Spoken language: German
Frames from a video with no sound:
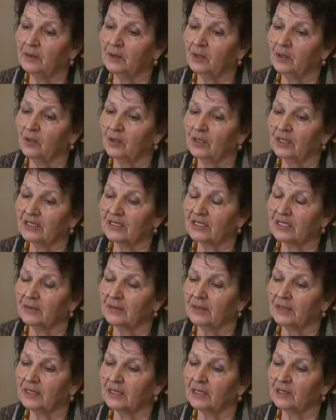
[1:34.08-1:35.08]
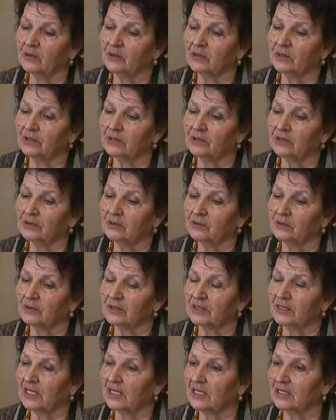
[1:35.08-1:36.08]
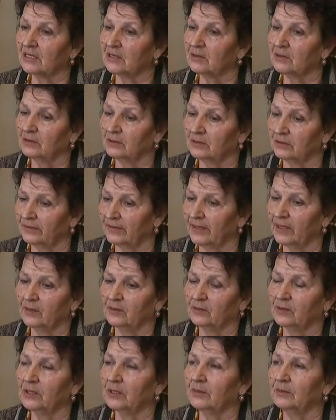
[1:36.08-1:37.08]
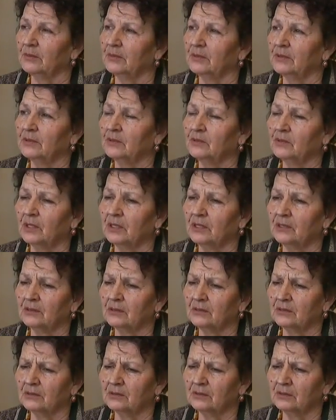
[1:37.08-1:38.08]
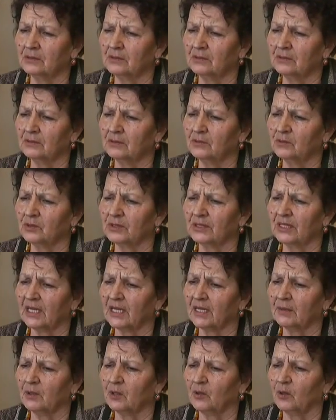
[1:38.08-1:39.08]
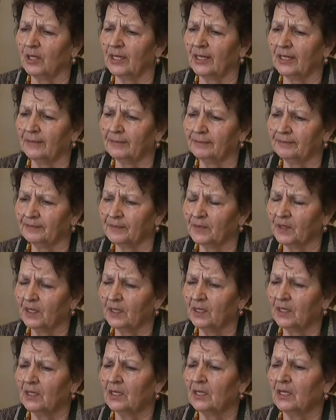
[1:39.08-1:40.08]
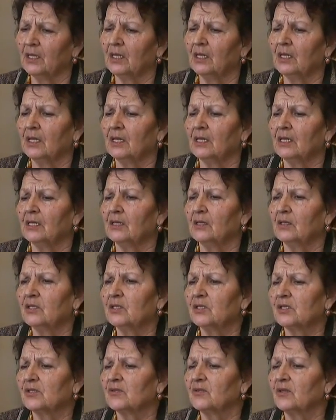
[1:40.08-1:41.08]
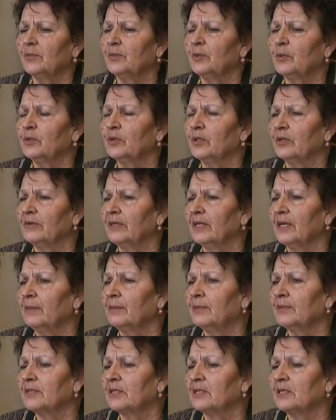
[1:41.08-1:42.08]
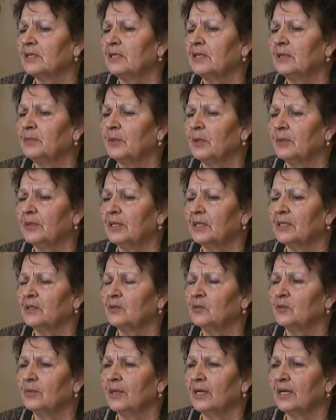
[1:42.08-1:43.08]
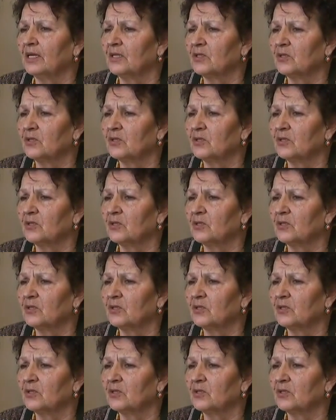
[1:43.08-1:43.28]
die Schutzzone und kehrten zur Basis des holländischen Bataillons zurück. Das war in Potokari, auf dem Gelände einer ehemaligen Fabrik für Autobatterien.